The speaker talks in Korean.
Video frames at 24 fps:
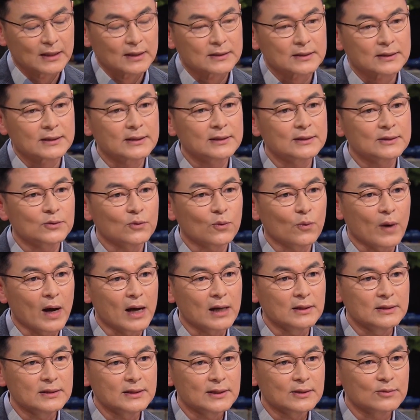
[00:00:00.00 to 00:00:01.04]
스스로
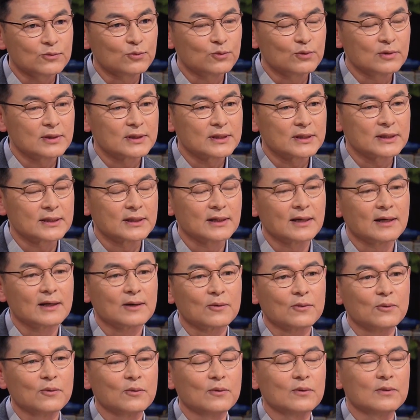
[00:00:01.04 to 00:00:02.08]
황제국을
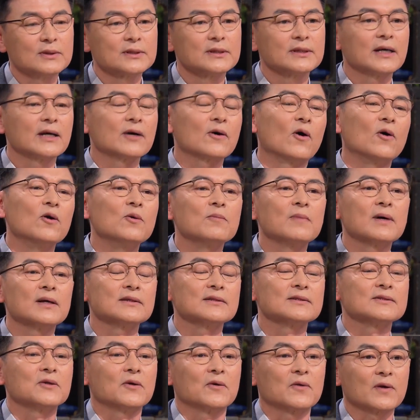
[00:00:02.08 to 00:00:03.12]
칭하고 그에
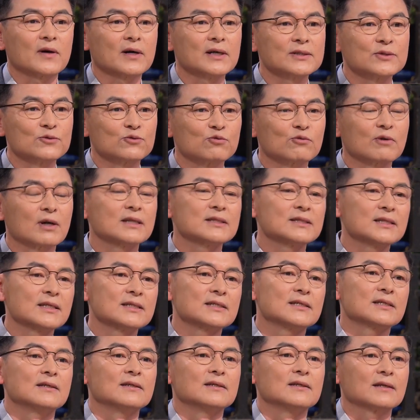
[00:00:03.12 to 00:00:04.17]
걸맞는 여러 가지 국가
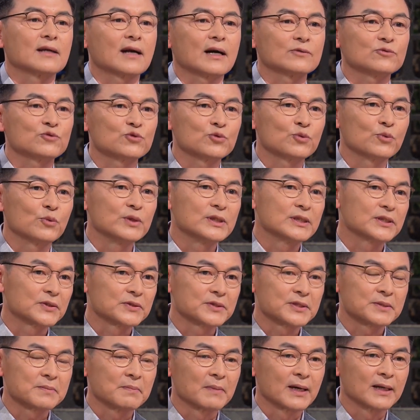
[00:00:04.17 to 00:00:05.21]
체제를 갖추고
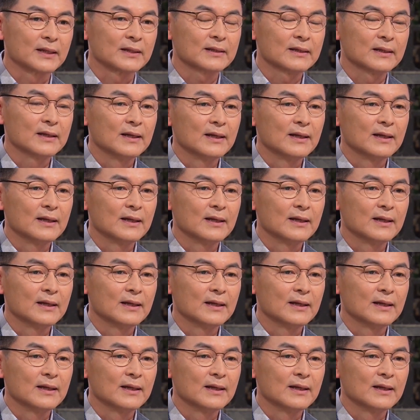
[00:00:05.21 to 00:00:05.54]
있었지만